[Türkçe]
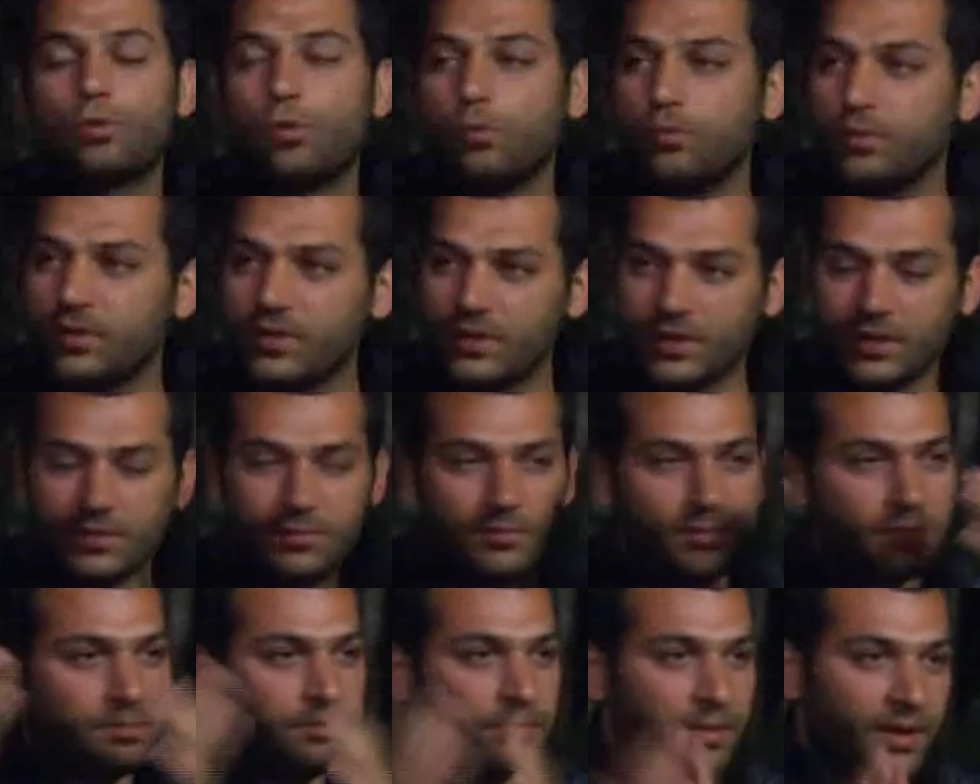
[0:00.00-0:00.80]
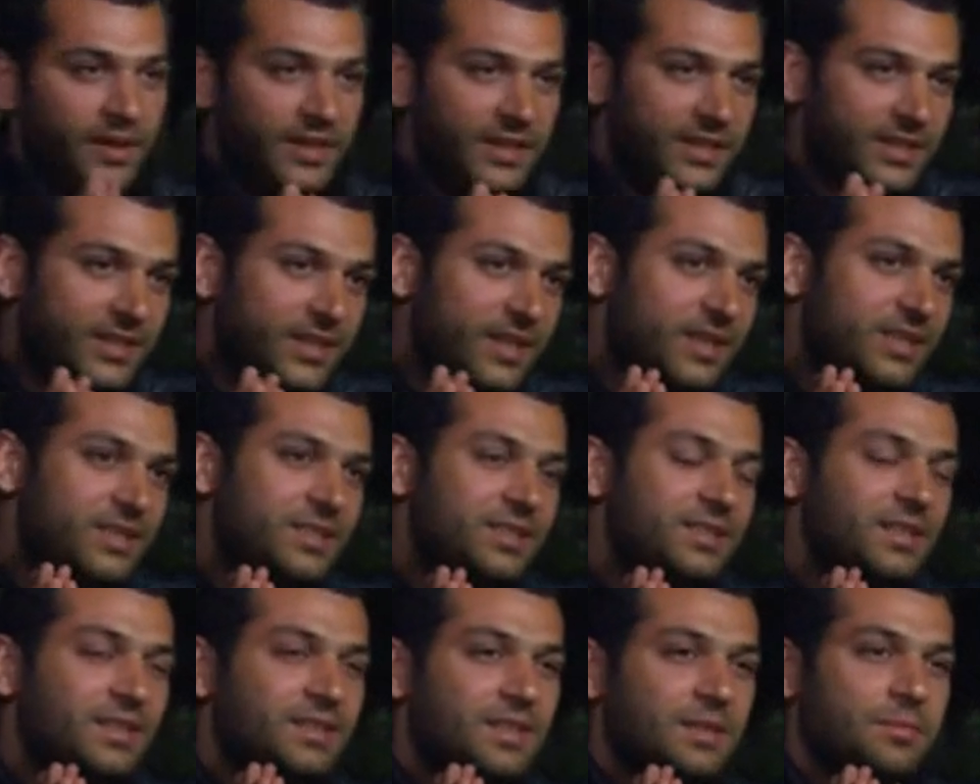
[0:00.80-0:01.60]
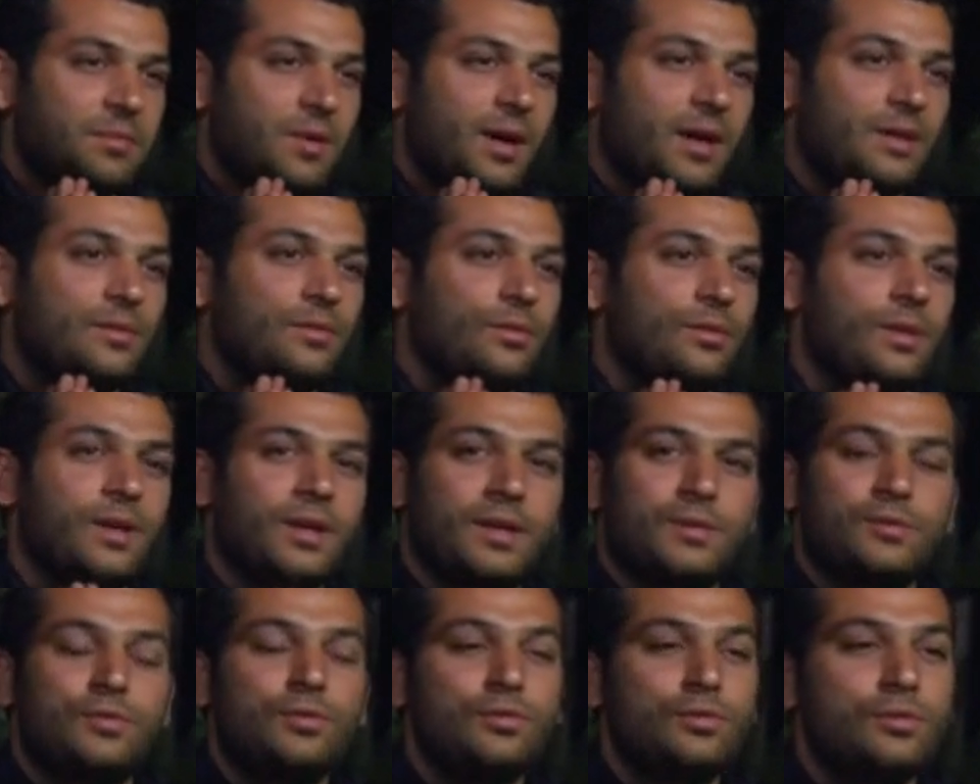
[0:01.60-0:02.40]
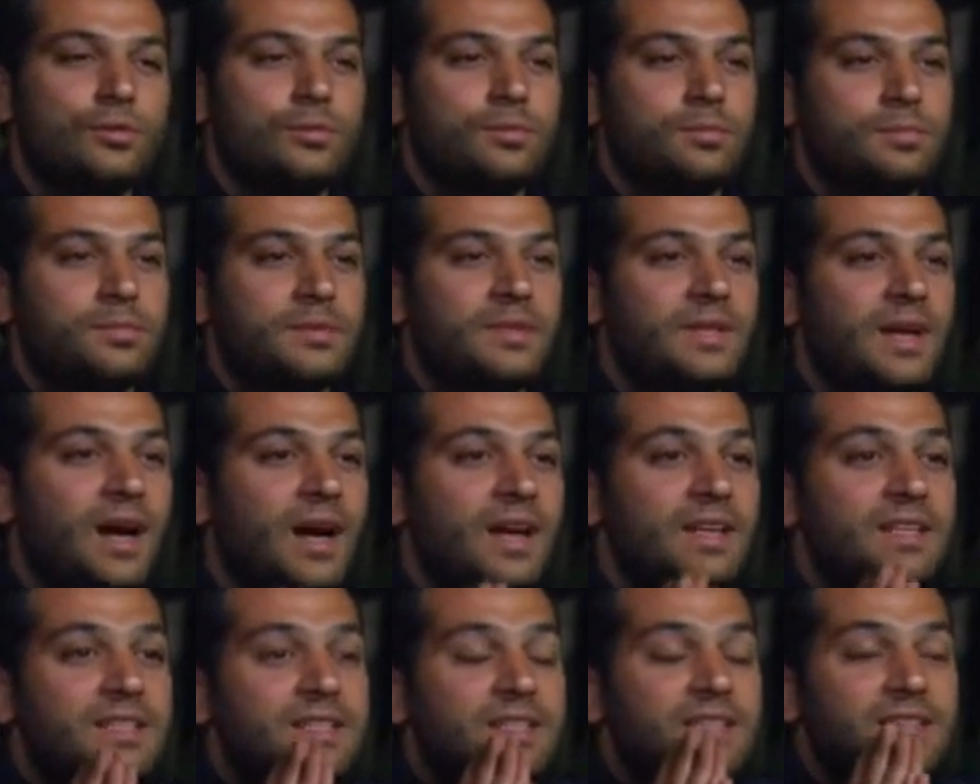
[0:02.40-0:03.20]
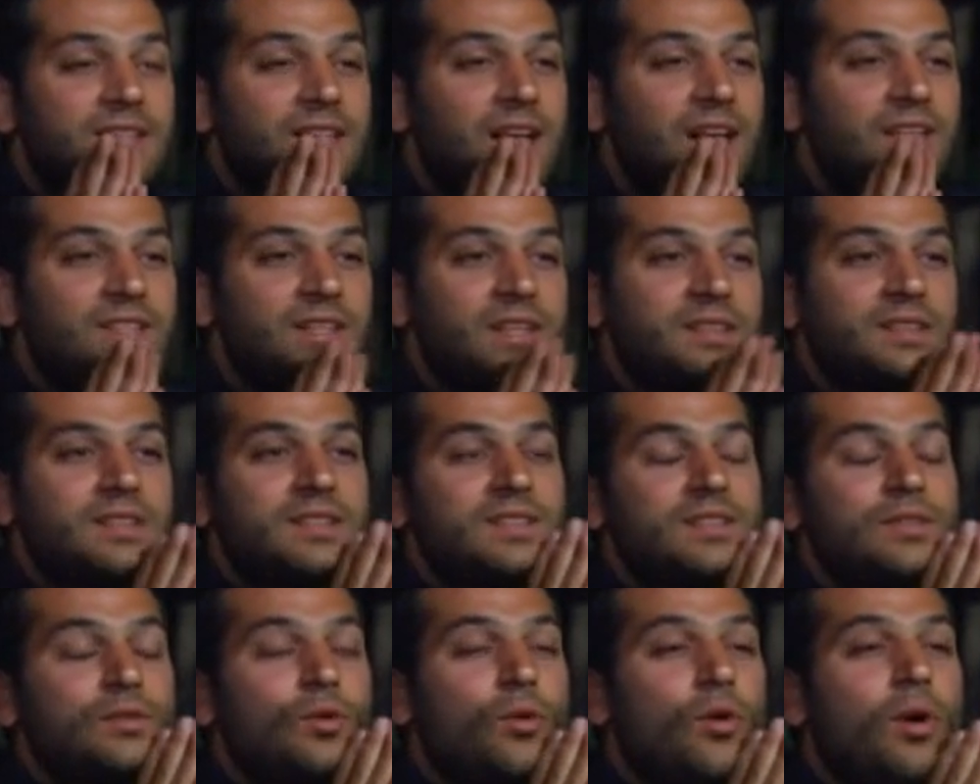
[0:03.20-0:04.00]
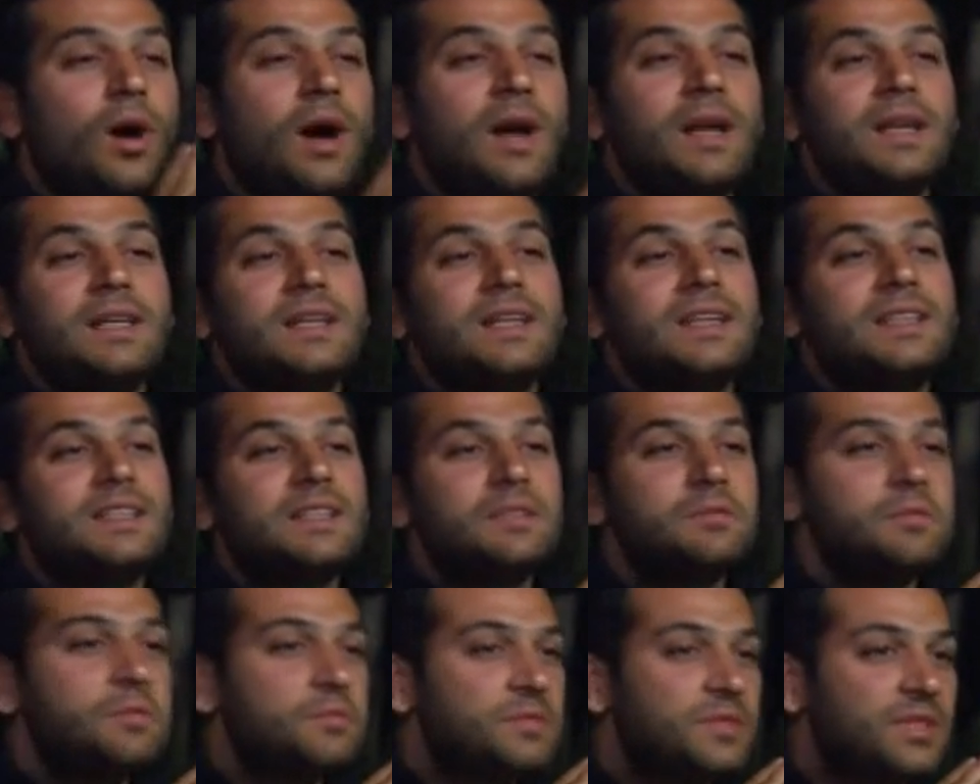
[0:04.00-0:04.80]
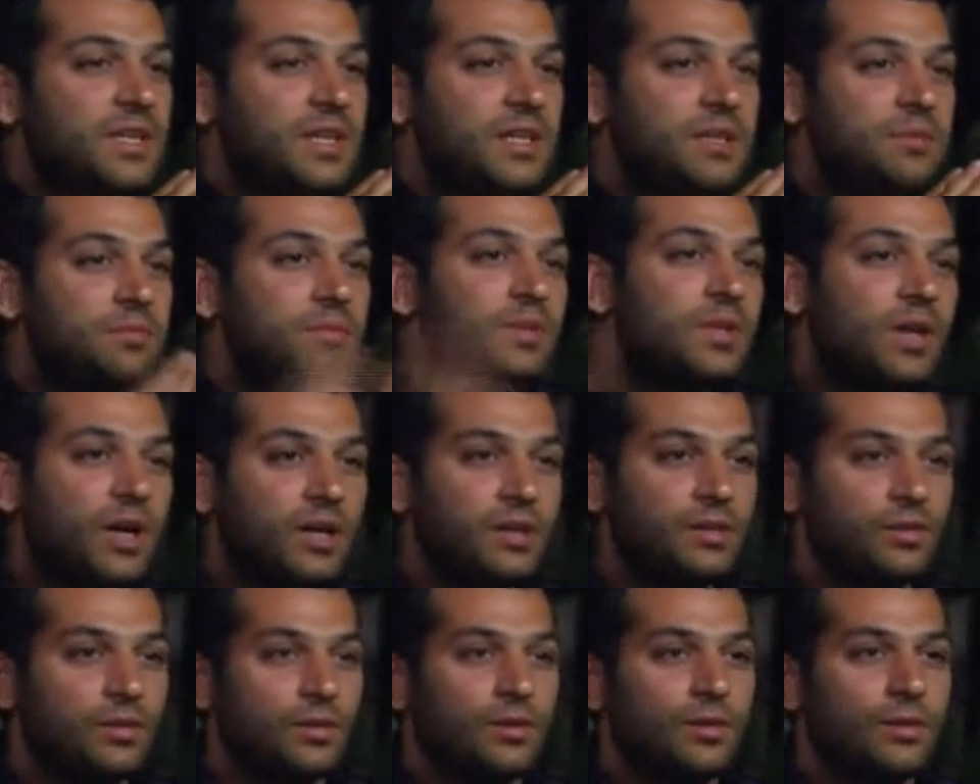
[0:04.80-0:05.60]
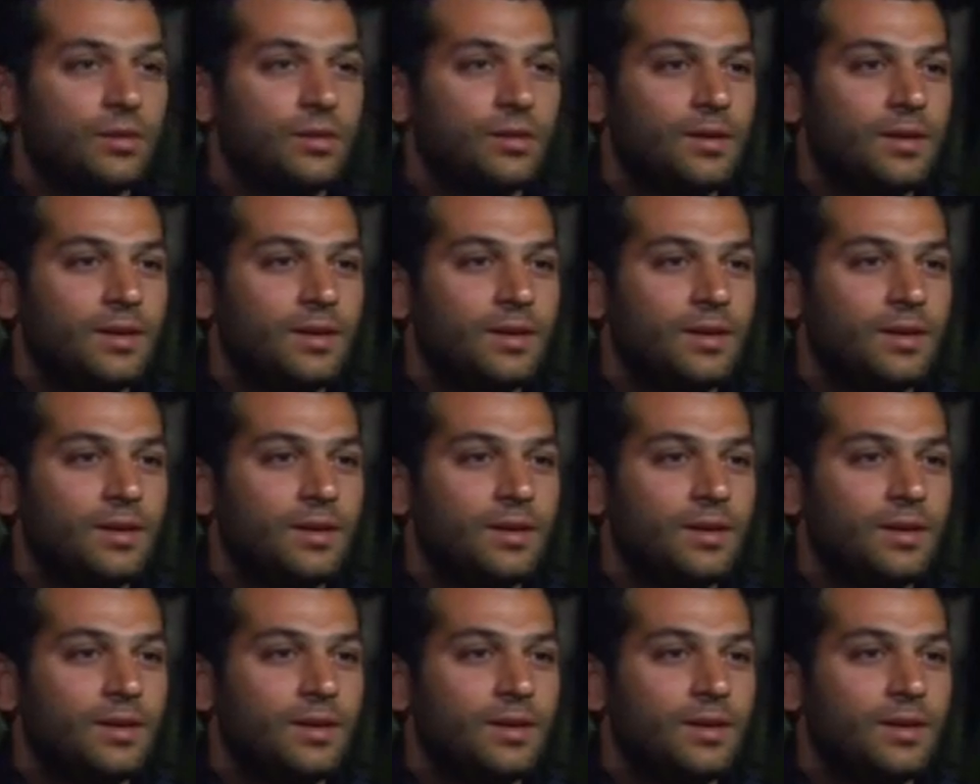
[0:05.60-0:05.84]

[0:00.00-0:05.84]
Tomris Hanım panik içerisinde tabii haklı olarak. Çünkü bir daha İstiklal Caddesi'ni o hale getirmemize imkan yok.